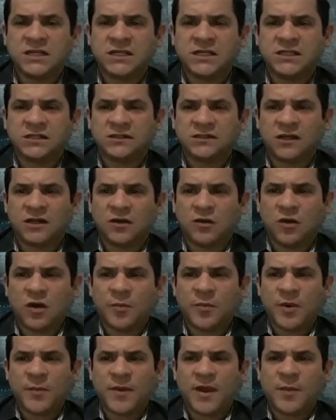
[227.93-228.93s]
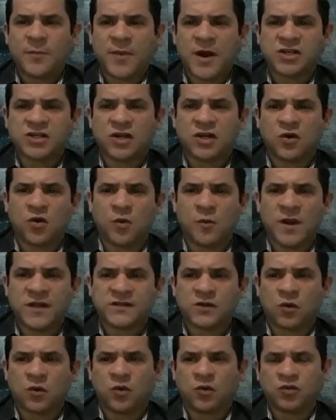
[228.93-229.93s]
Então, a primeira parte ele
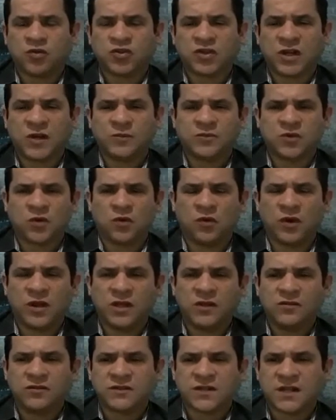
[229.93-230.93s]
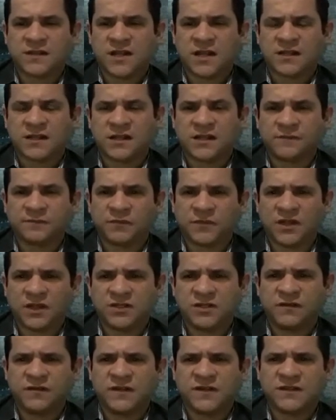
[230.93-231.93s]
começa com os crimes ocorridos na data
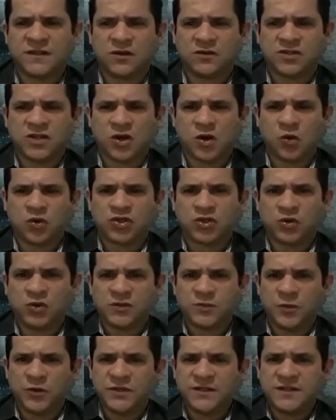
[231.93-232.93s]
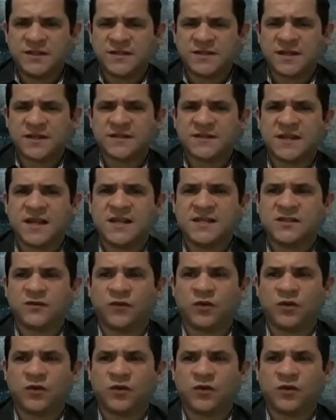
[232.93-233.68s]
de 25 de agosto de 2016.